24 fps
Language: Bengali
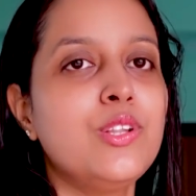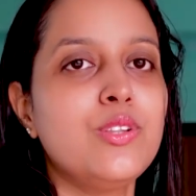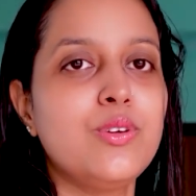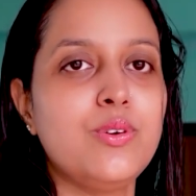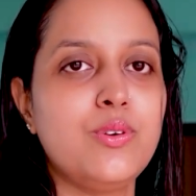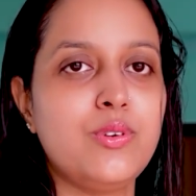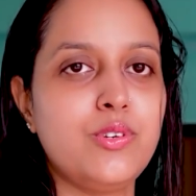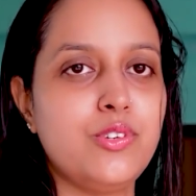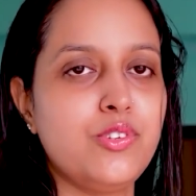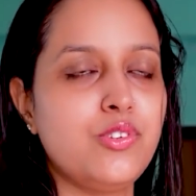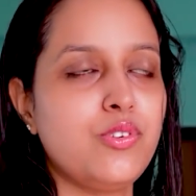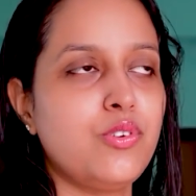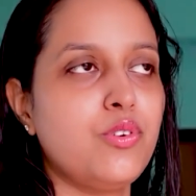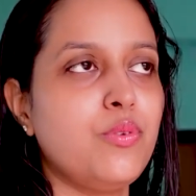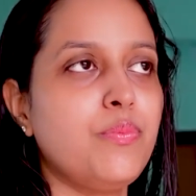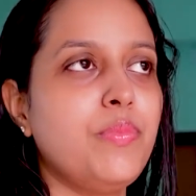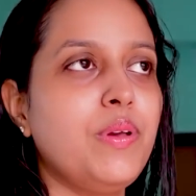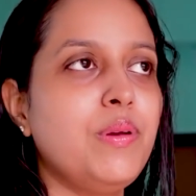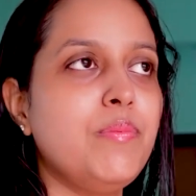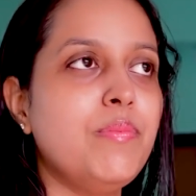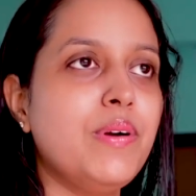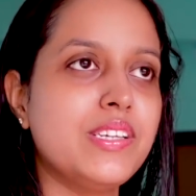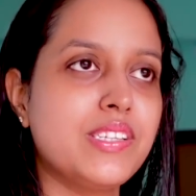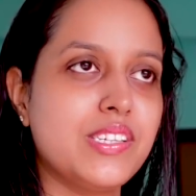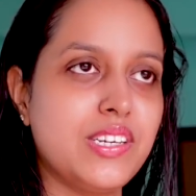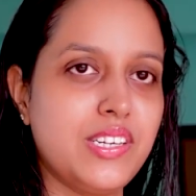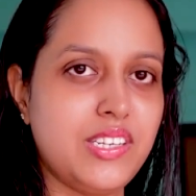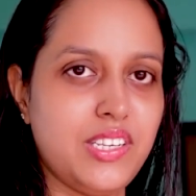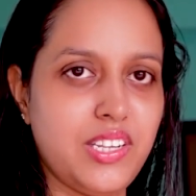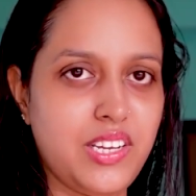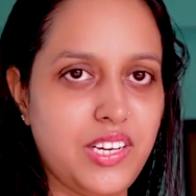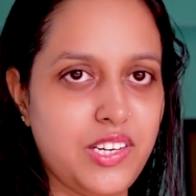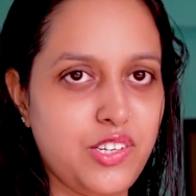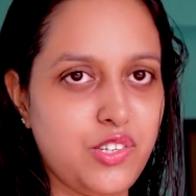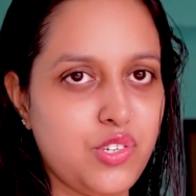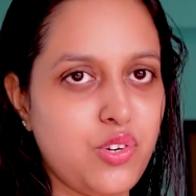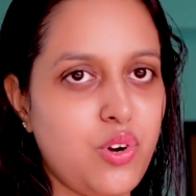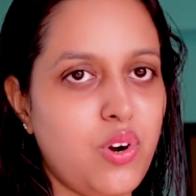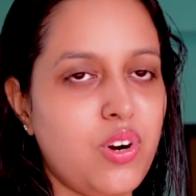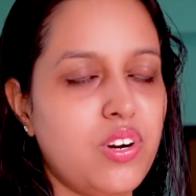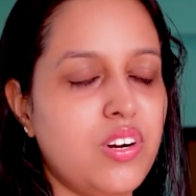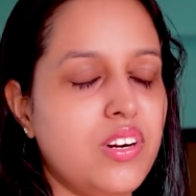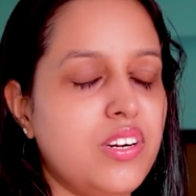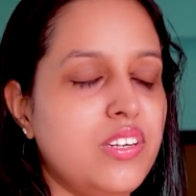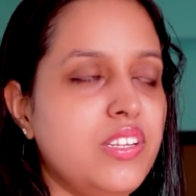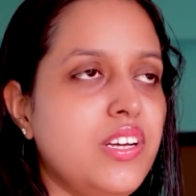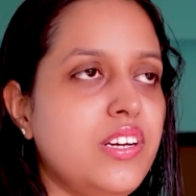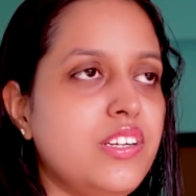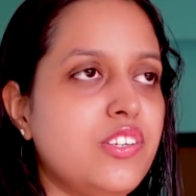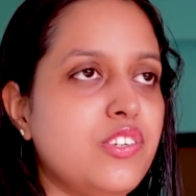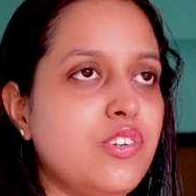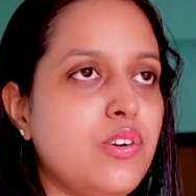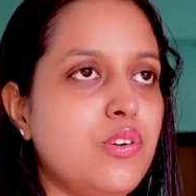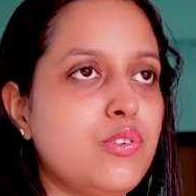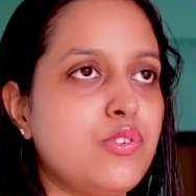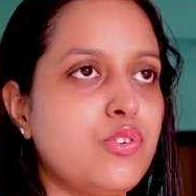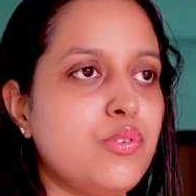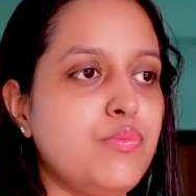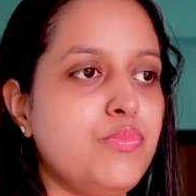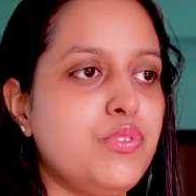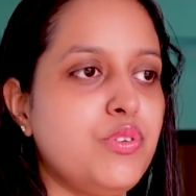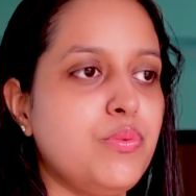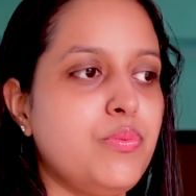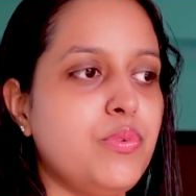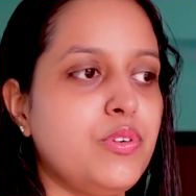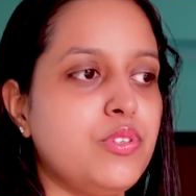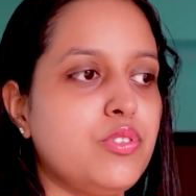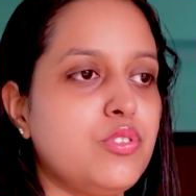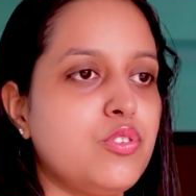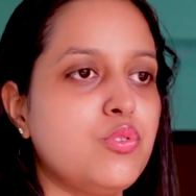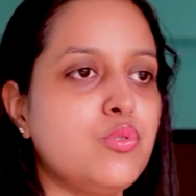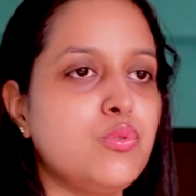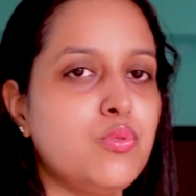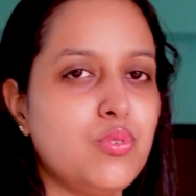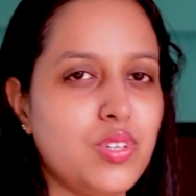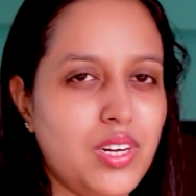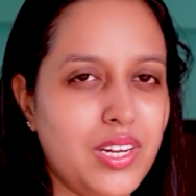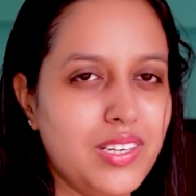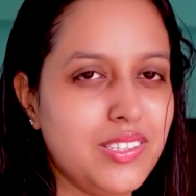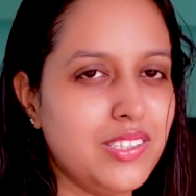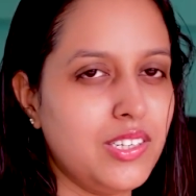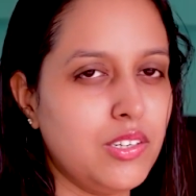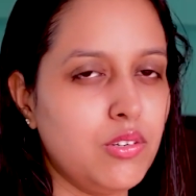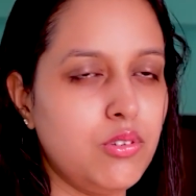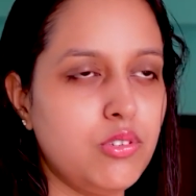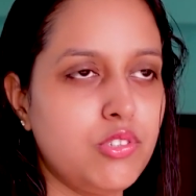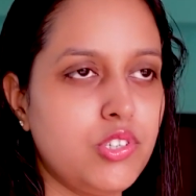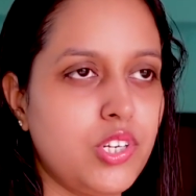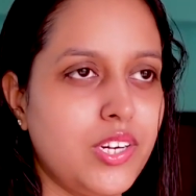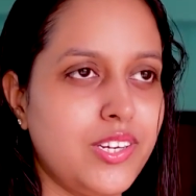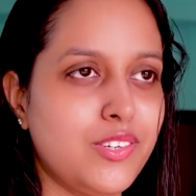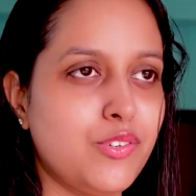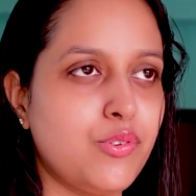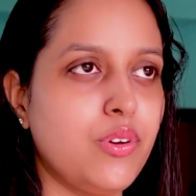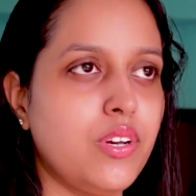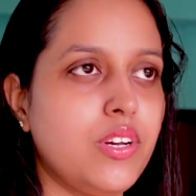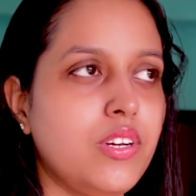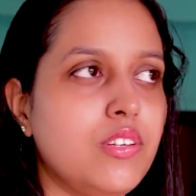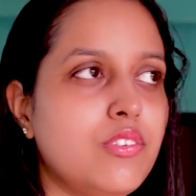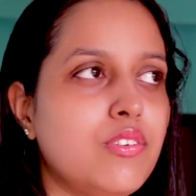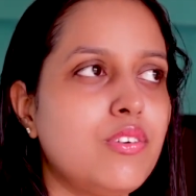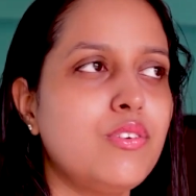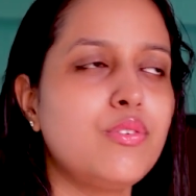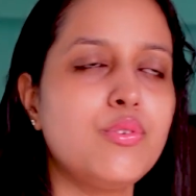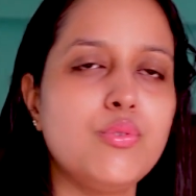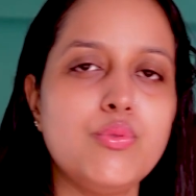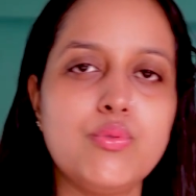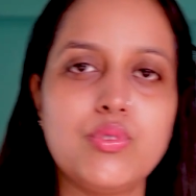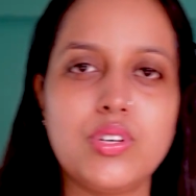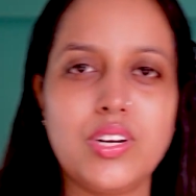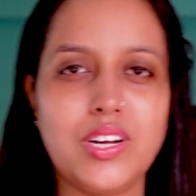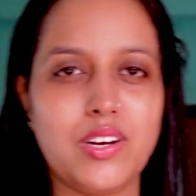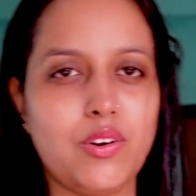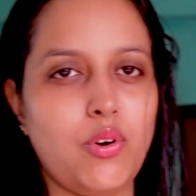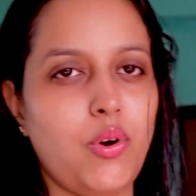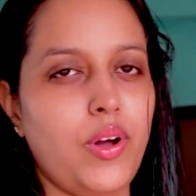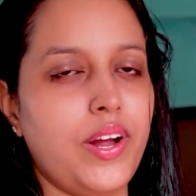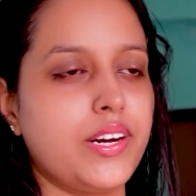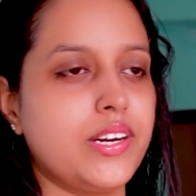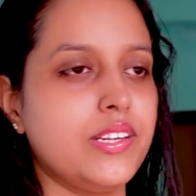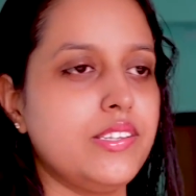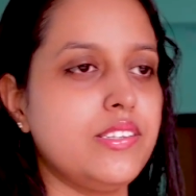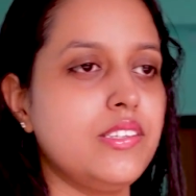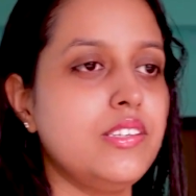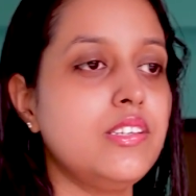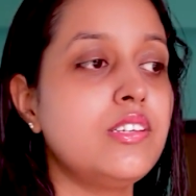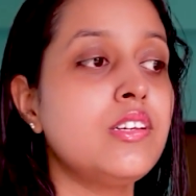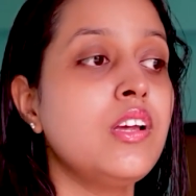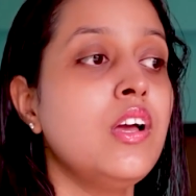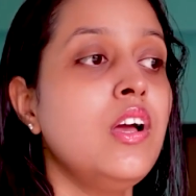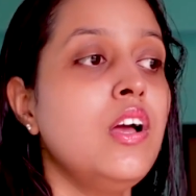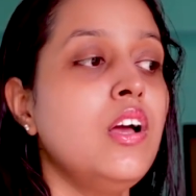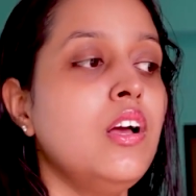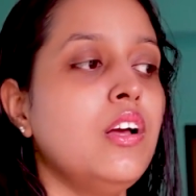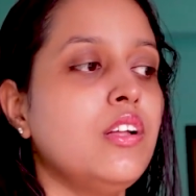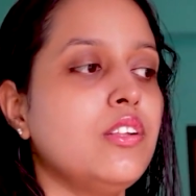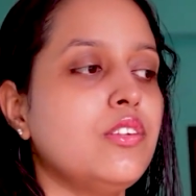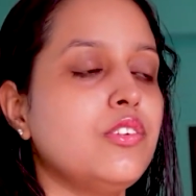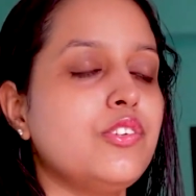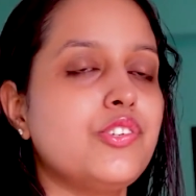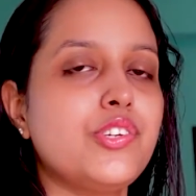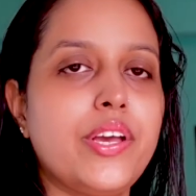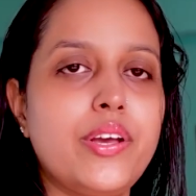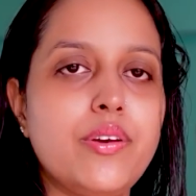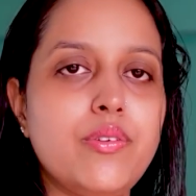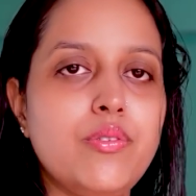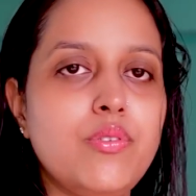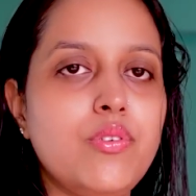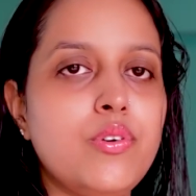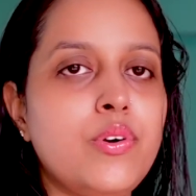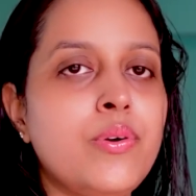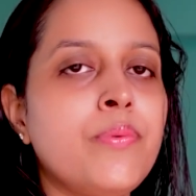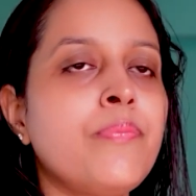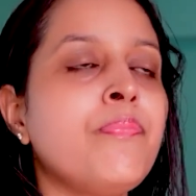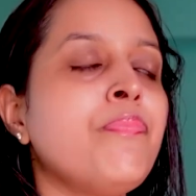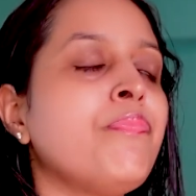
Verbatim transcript: তো ওর জন্য বিগ বাস্কেট থেকে কিছু অর্ডার দেওয়া ছিল সবজিপত্র টুকটাক যেগুলো শেষ হয়ে গেছিলো টুকটাক কয়েকটা জিনিস তো সেইগুলো